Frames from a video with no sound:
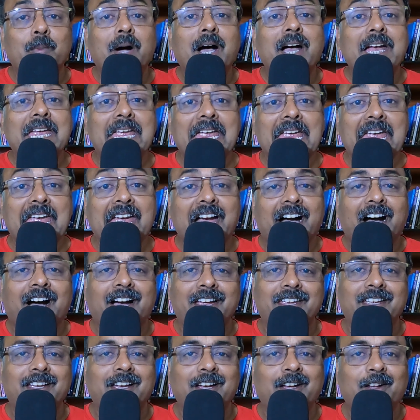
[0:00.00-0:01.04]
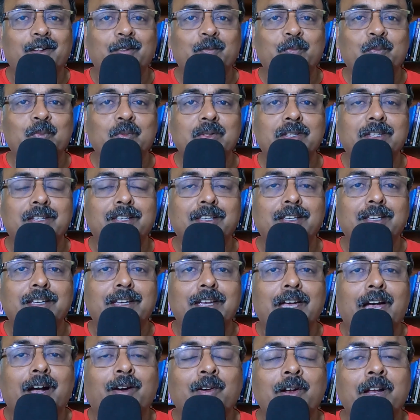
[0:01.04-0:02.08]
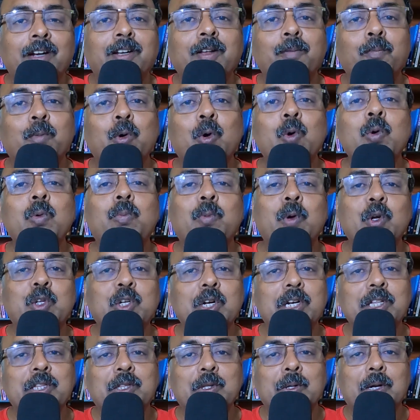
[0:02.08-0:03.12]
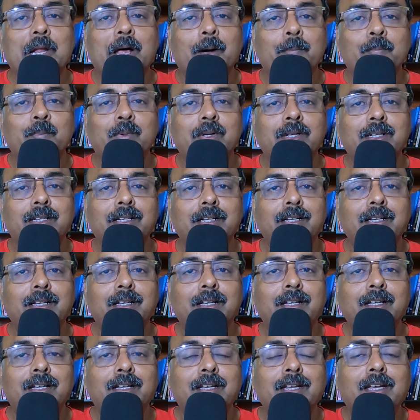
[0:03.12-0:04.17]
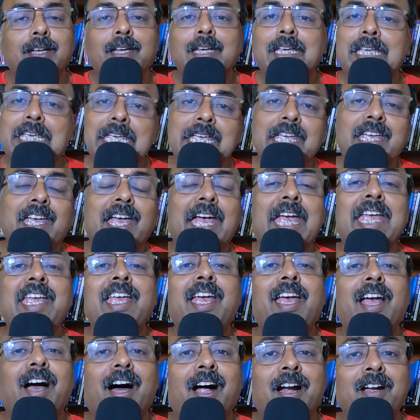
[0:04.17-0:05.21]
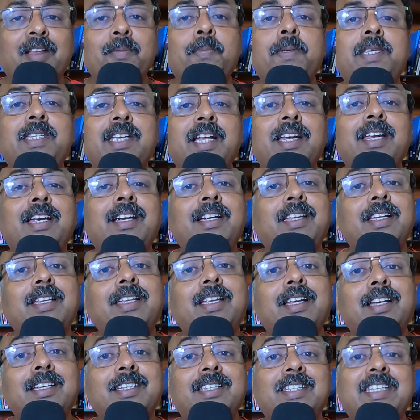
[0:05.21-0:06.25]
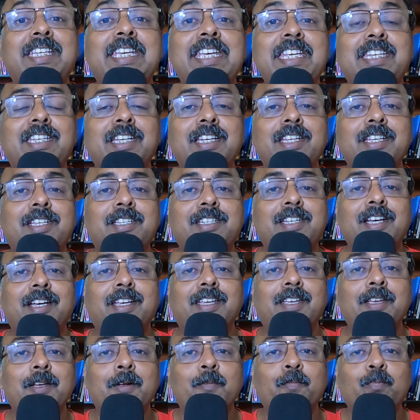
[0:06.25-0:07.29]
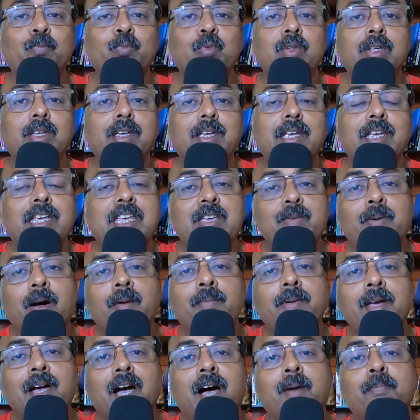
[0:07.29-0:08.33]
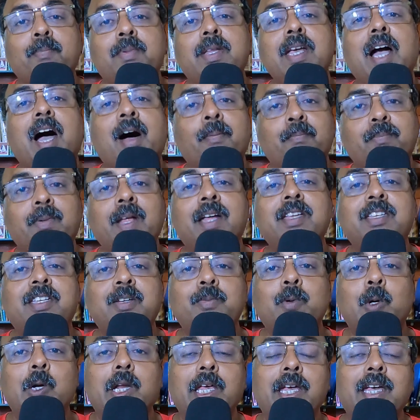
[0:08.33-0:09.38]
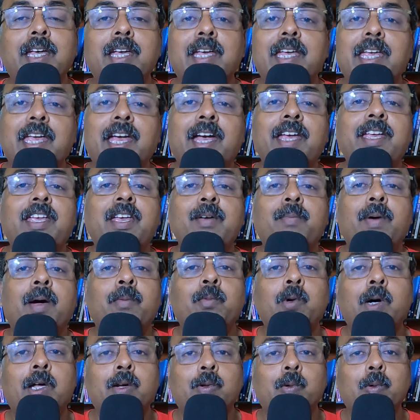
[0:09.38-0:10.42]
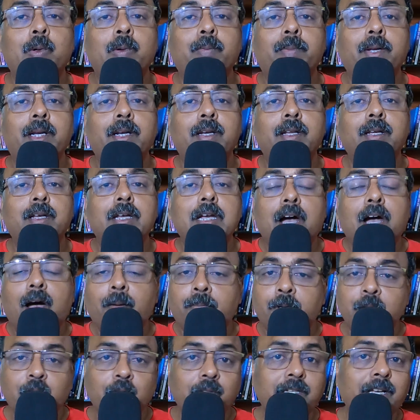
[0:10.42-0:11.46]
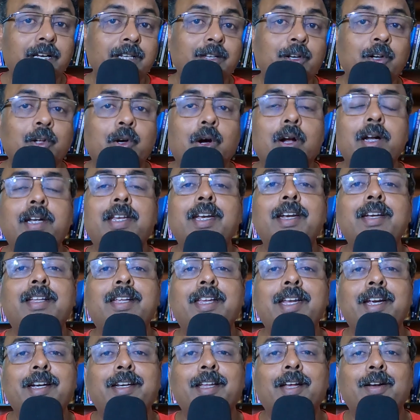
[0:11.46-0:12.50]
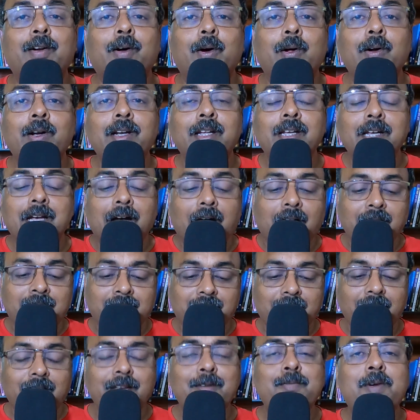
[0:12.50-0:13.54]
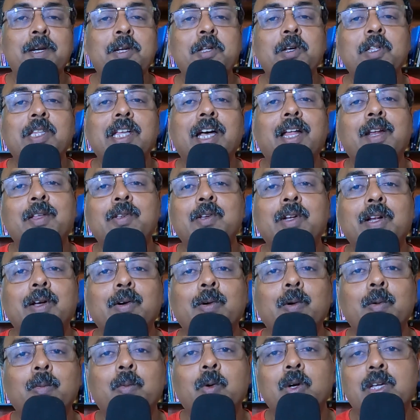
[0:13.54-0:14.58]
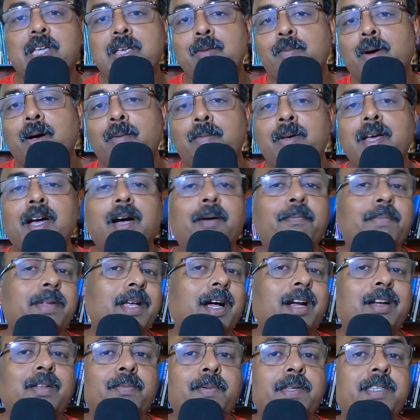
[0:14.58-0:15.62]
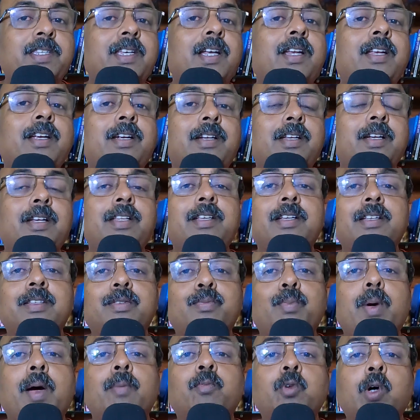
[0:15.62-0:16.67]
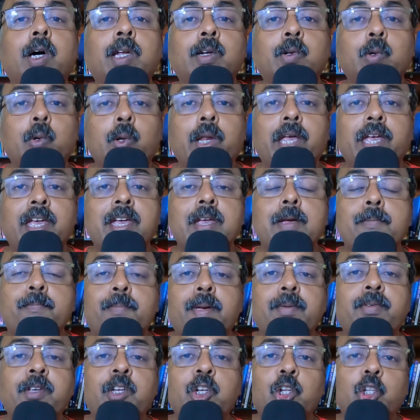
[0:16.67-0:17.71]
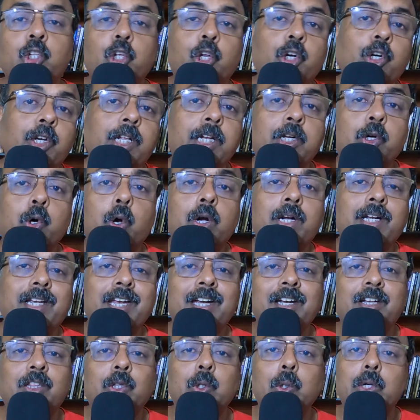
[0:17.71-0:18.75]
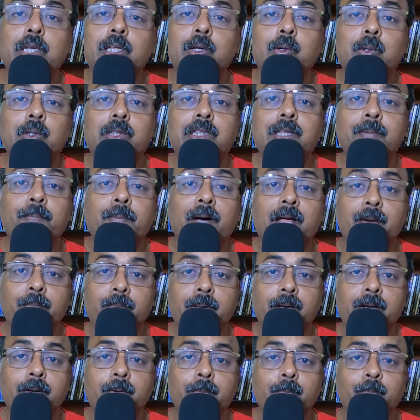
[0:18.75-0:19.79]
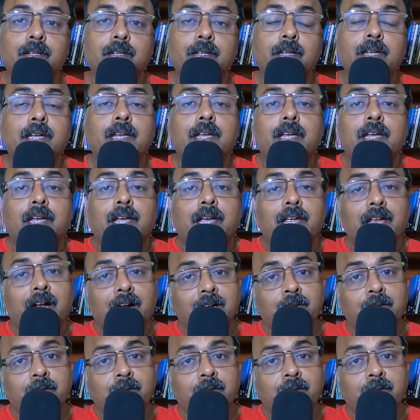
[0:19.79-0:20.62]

বা এআই এখন একটা বহুল প্রচলিত নাম কি এই আর্টিফিশিয়াল ইন্টেলিজেন্স কি জিনিসটা কি কিভাবে আপনি আপনার জীবনে এআইকে ব্যবহার করবেন আপনি যদি একজন কন্টেন্ট ক্রিয়েটার হন আজকের এই ভিডিওতে আলোচনা করব কিভাবে আপনি আর্টিফিশিয়াল ইন্টেলিজেন্স ব্যবহার করে বিভিন্ন ধরনের কন্টেন্ট তৈরি করতে পারবেন এই